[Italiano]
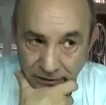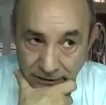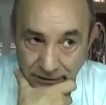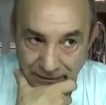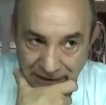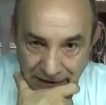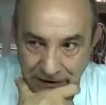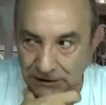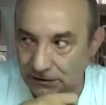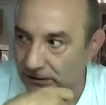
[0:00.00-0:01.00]
dicevano
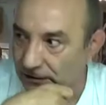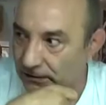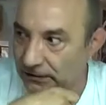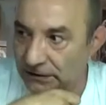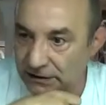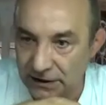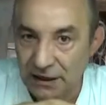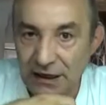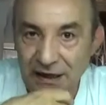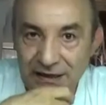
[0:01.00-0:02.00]
madonna questo qui dice
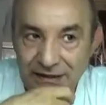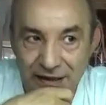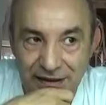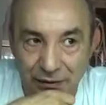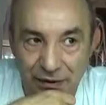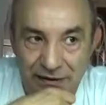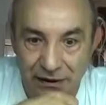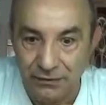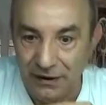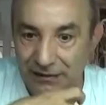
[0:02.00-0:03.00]
state tranquilli
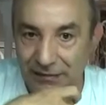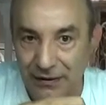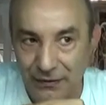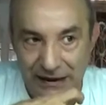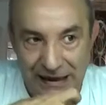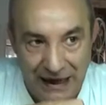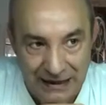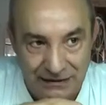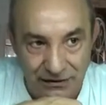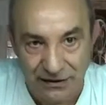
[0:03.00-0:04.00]
tranquilli ma qui
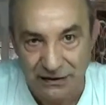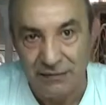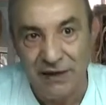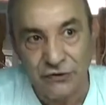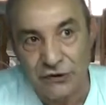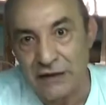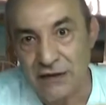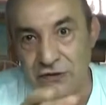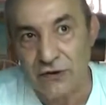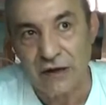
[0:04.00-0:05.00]
cazzo se ci ha messo
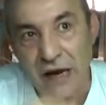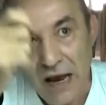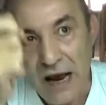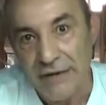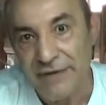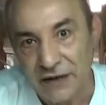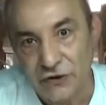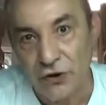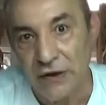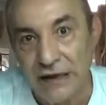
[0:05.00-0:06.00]
tanti giorni a fare
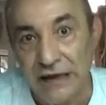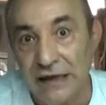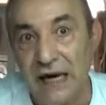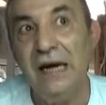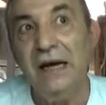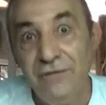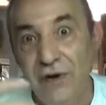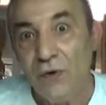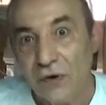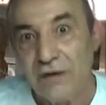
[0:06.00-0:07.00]
solo le righe
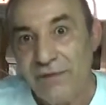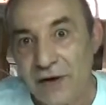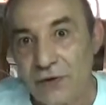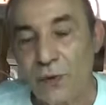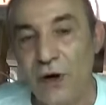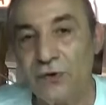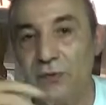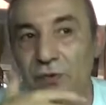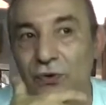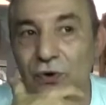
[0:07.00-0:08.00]
figurati a fare tutto quanto il
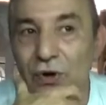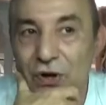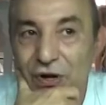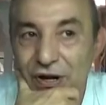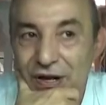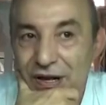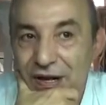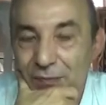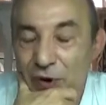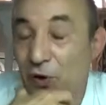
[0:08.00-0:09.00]
blu
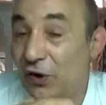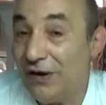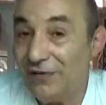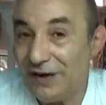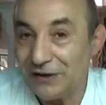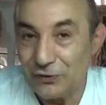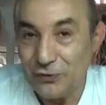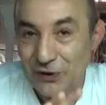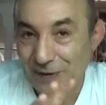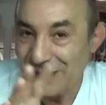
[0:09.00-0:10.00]
poi con la
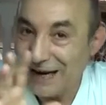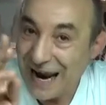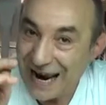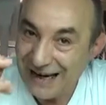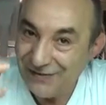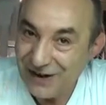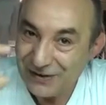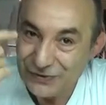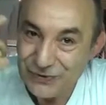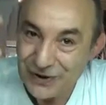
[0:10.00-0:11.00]
velatura perché la
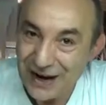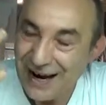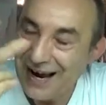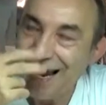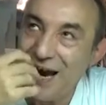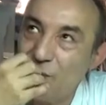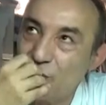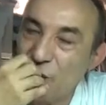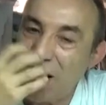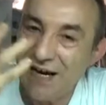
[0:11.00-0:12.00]
velatura è
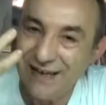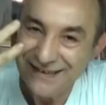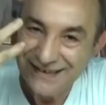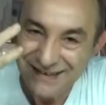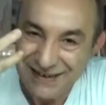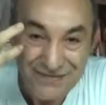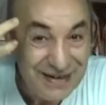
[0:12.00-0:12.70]
una